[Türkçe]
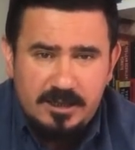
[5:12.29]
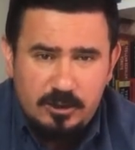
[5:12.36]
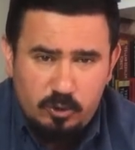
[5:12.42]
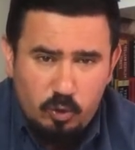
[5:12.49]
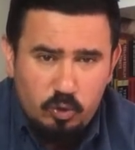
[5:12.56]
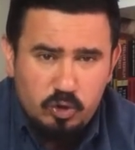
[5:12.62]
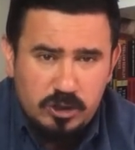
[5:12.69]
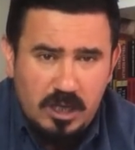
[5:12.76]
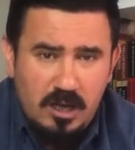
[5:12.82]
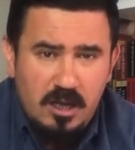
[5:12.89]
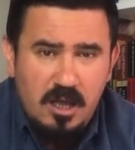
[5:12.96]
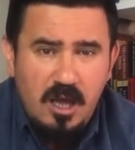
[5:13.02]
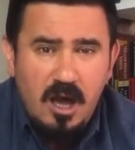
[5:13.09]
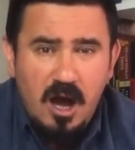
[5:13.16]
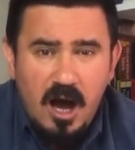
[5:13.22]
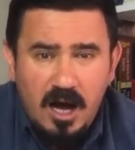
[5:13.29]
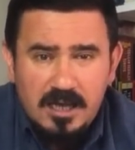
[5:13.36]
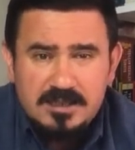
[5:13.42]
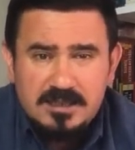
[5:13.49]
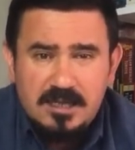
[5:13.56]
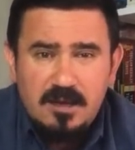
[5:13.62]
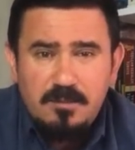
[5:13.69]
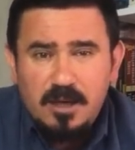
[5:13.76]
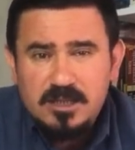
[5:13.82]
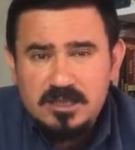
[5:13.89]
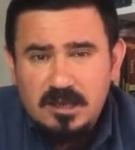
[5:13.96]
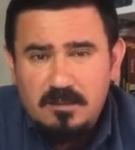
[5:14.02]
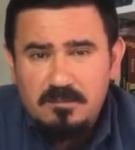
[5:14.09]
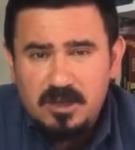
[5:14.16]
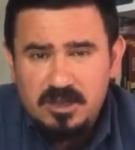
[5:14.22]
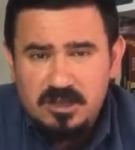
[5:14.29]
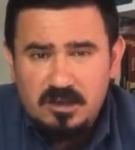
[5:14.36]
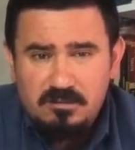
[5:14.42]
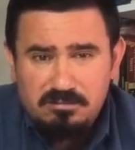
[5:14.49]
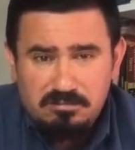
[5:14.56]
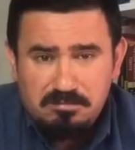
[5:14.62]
Sonuçta Asya'yı baştan başa